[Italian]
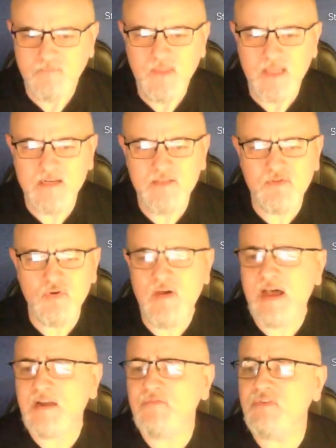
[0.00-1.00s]

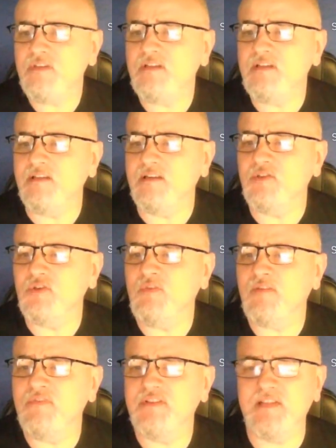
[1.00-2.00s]
ritrovarvi,
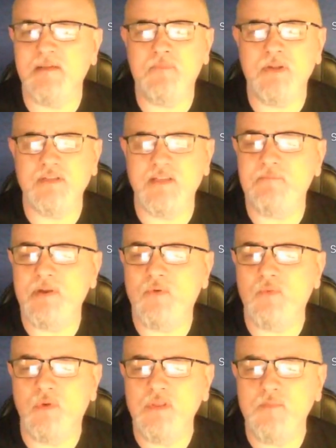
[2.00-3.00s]
ritrovarvi sempre, sempre, qui,
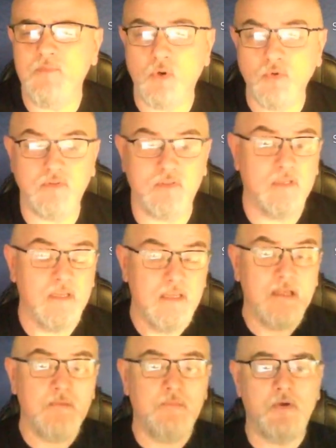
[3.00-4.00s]
quindi pronti
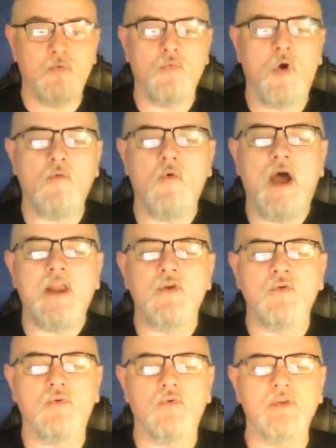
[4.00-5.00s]
per un nuovo
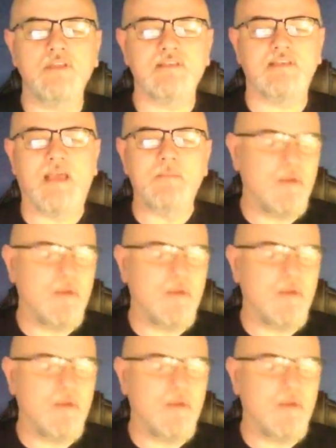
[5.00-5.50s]
anno insieme.